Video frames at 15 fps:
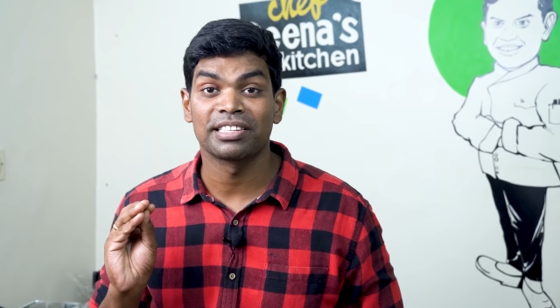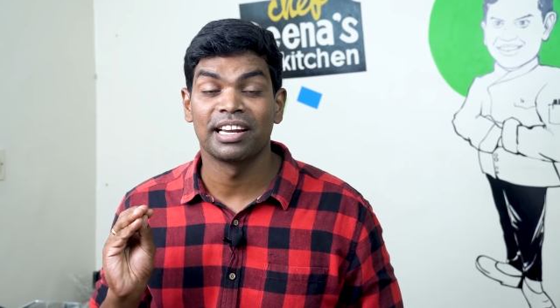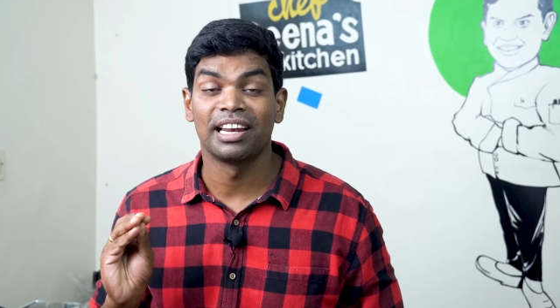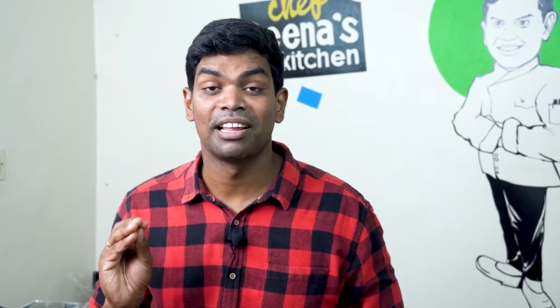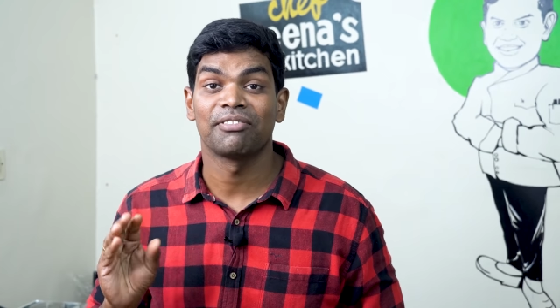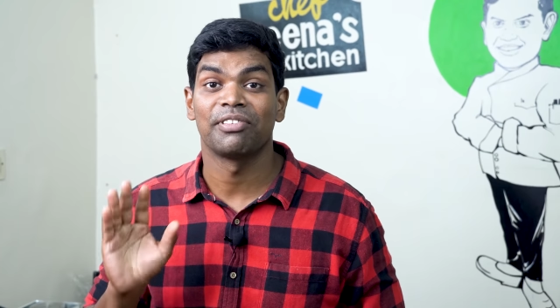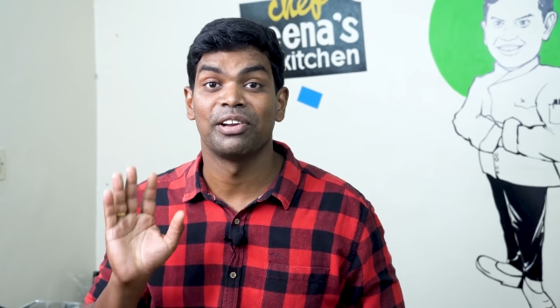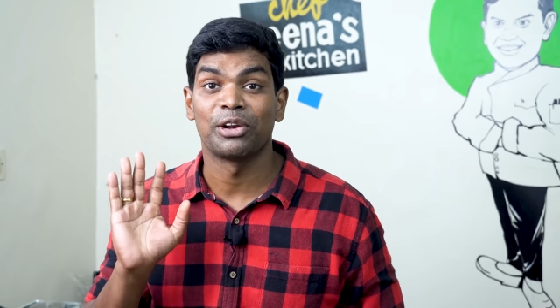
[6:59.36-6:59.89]

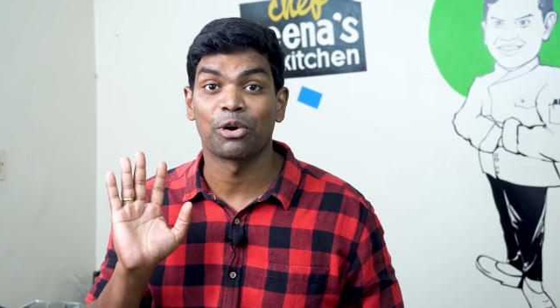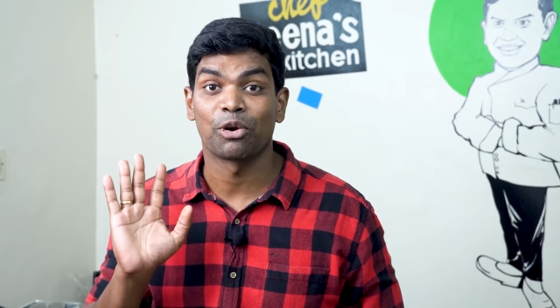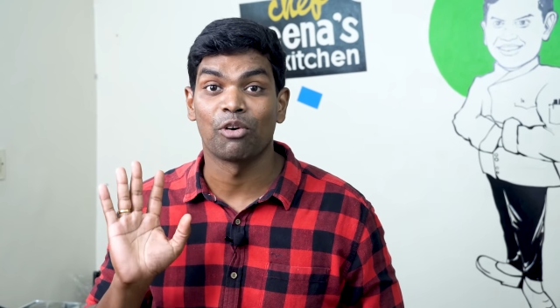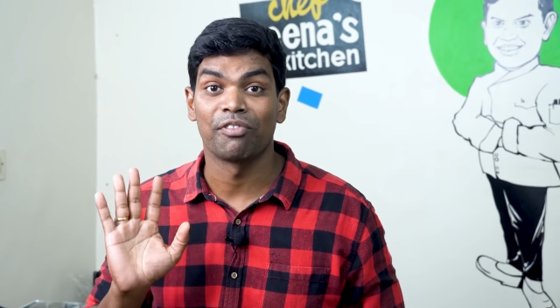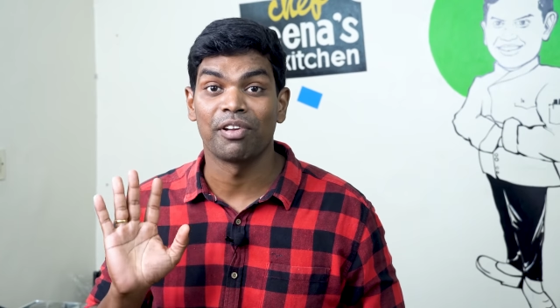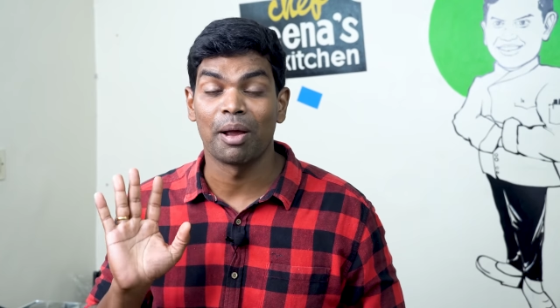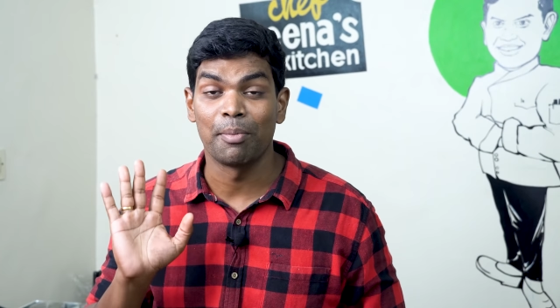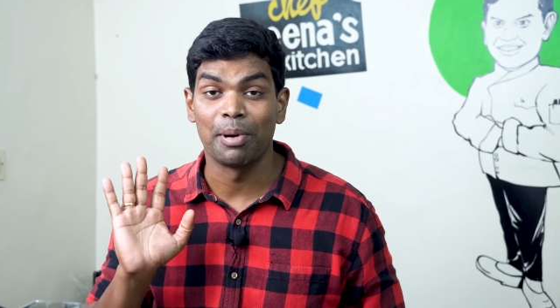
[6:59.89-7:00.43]
ஸ்டைலில் ஃபில்டர்
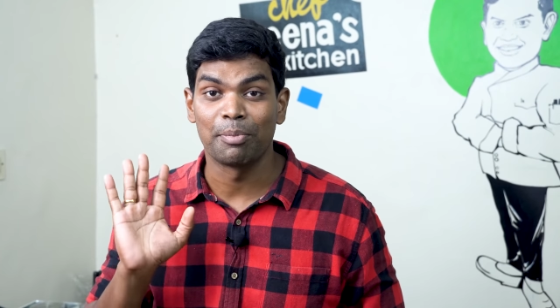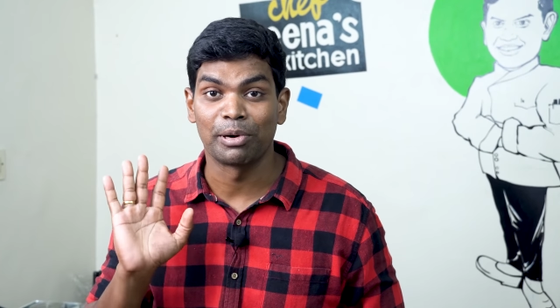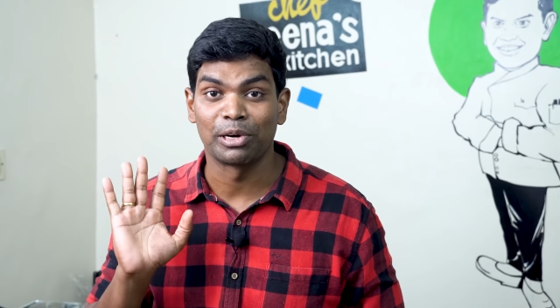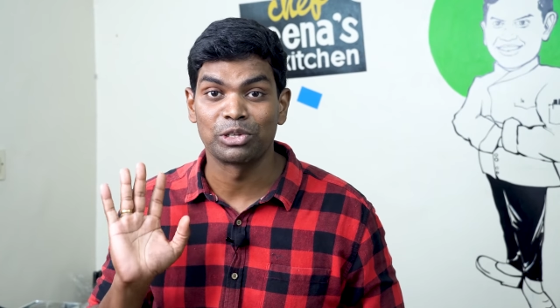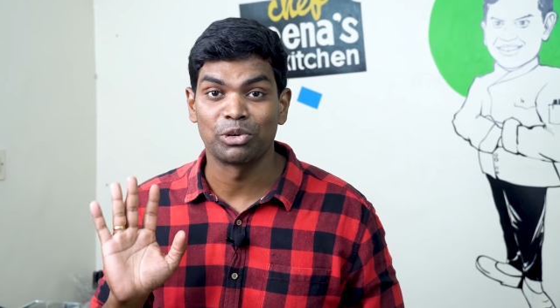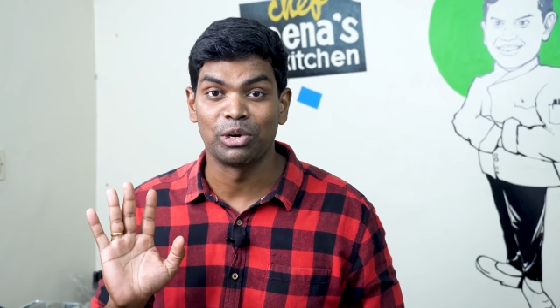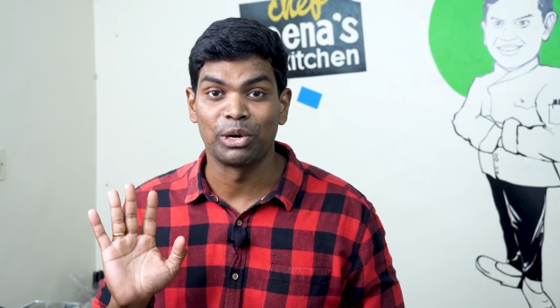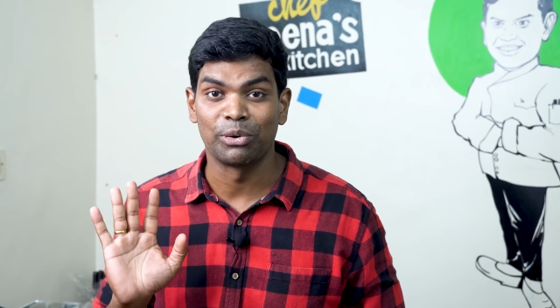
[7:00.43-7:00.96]
காஃபி எப்படி
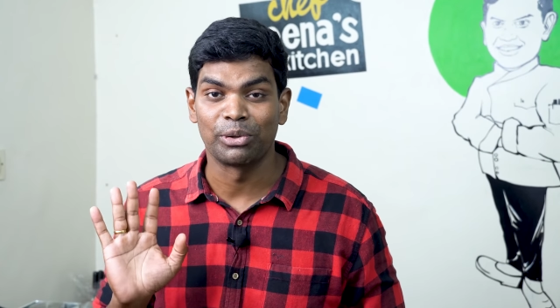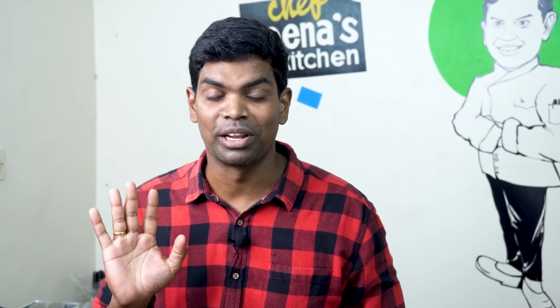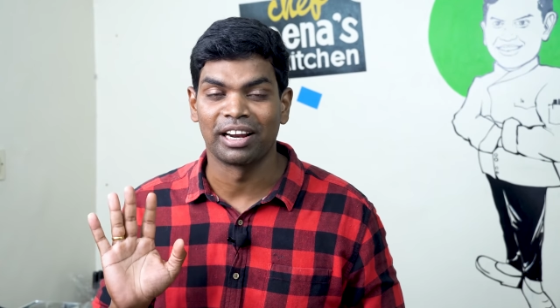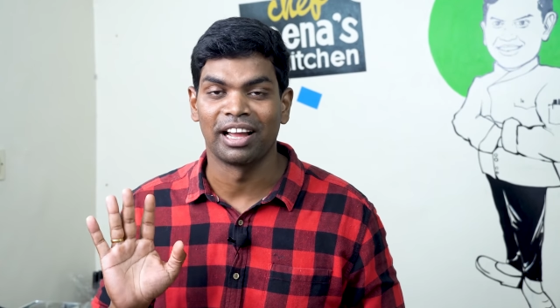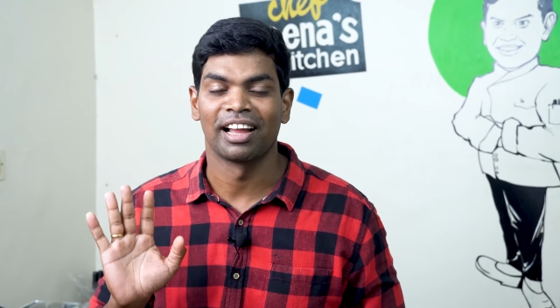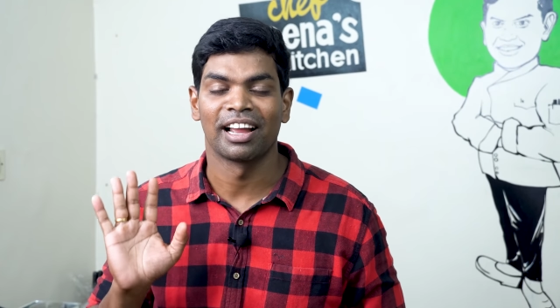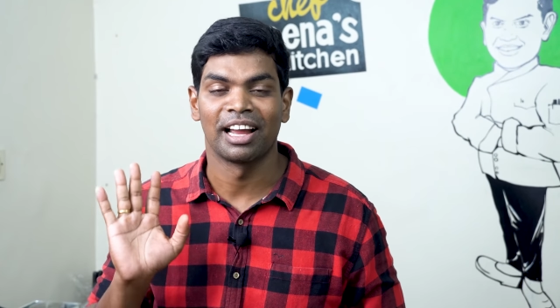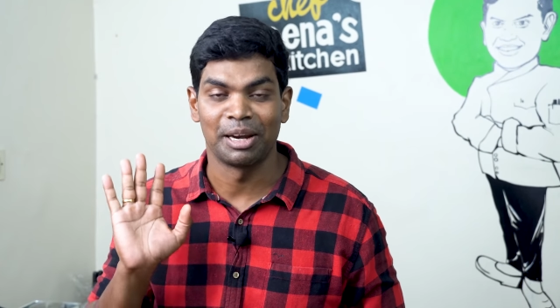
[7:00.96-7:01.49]
பண்ணுறது சொல்லி கொடுத்துருங்க